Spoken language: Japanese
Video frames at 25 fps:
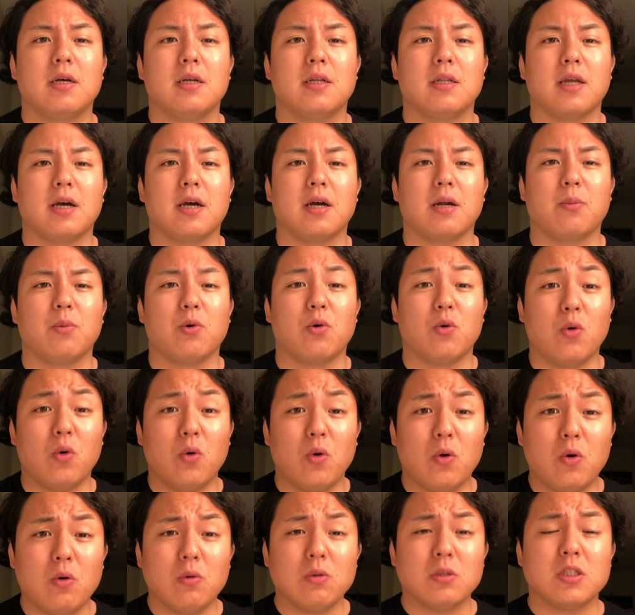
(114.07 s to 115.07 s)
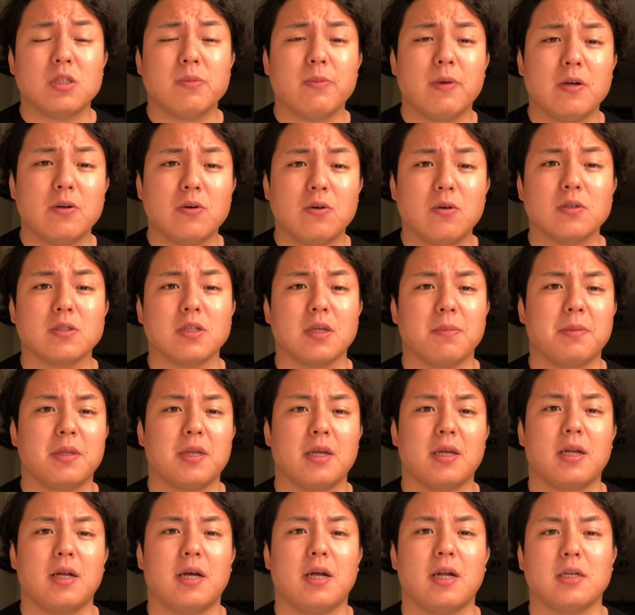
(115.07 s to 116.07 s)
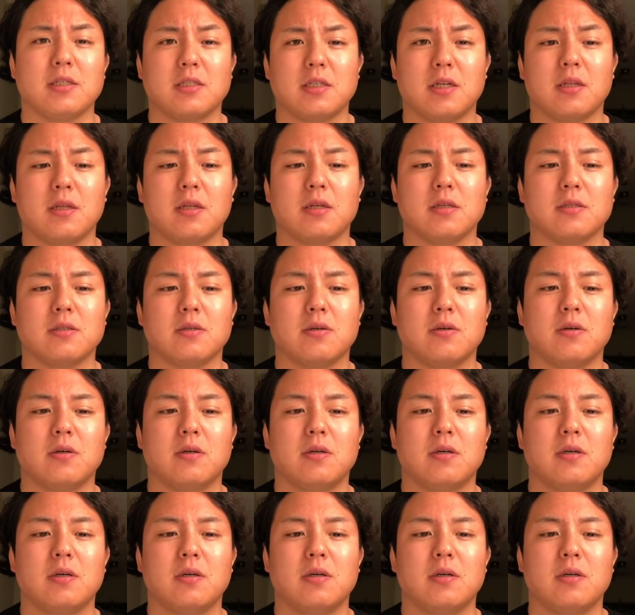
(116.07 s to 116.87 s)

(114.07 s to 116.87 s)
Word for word: だからもう合コンしまくろうぜみたいな話だったんですよ。